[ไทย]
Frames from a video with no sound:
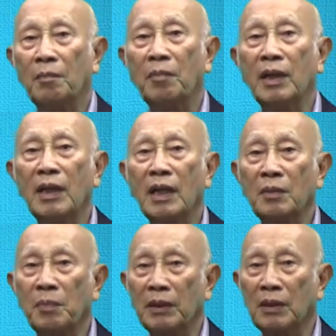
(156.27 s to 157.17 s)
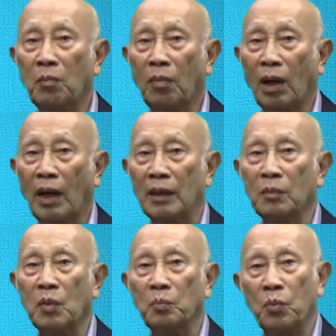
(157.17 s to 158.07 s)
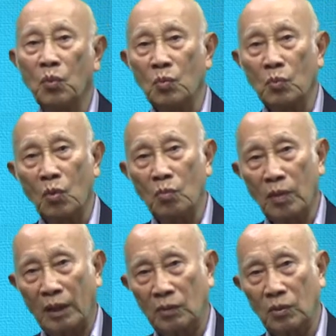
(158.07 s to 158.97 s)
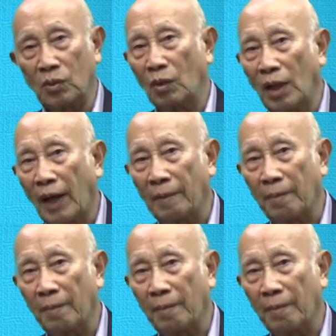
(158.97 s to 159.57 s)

ไม่ให้ไปทำลายระบบภูมิคุ้มกันของเราได้